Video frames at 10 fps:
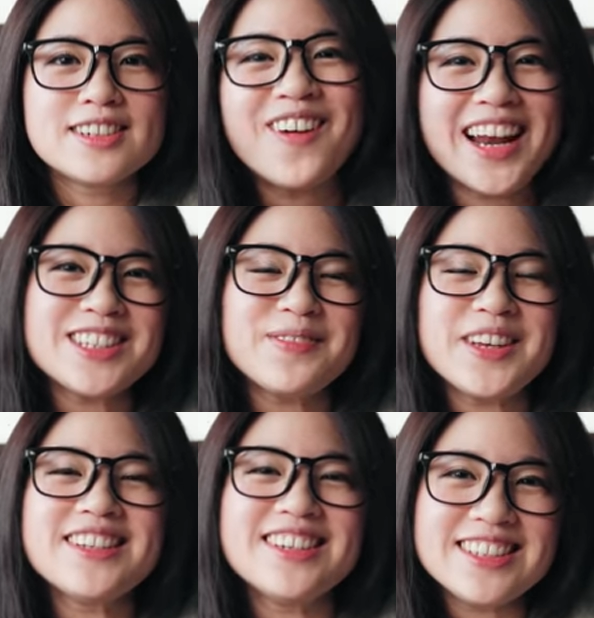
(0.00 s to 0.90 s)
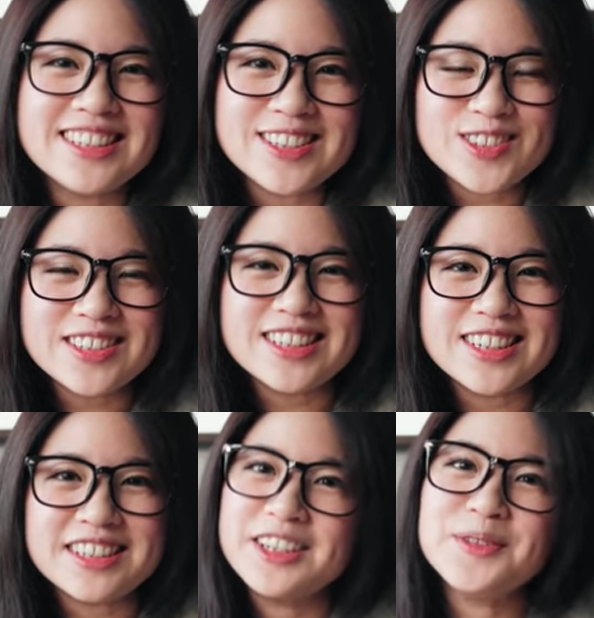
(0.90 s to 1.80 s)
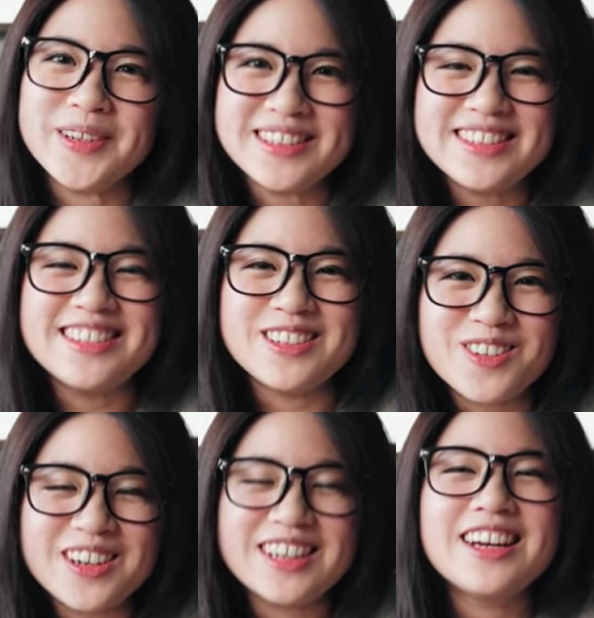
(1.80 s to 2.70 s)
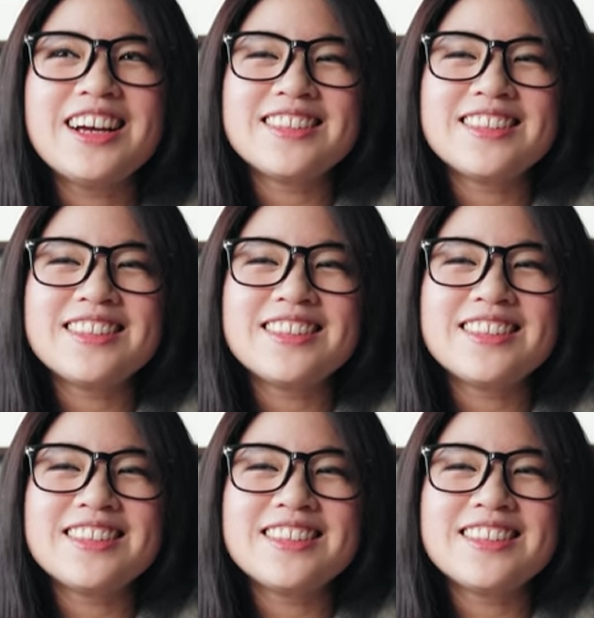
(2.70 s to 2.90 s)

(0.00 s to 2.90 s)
会来这边呢，其实就是一个因缘际会。